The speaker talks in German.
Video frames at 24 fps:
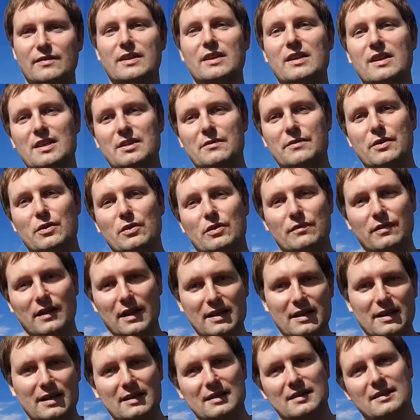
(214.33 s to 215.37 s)
Wenn dir das Video
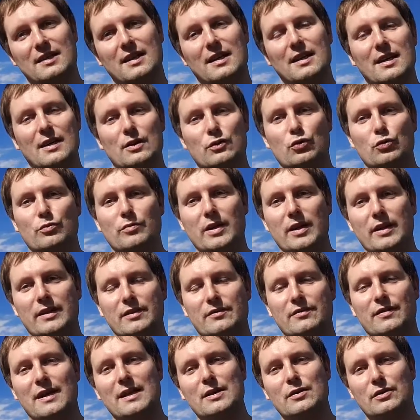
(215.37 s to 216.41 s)
gefallen hat, tut mir einen
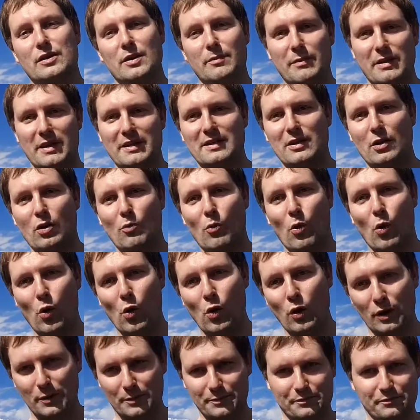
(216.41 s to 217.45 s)
Gefallen und gib mir einen Daumen
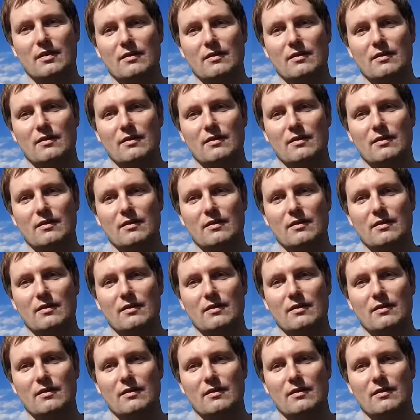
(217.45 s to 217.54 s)
hoch.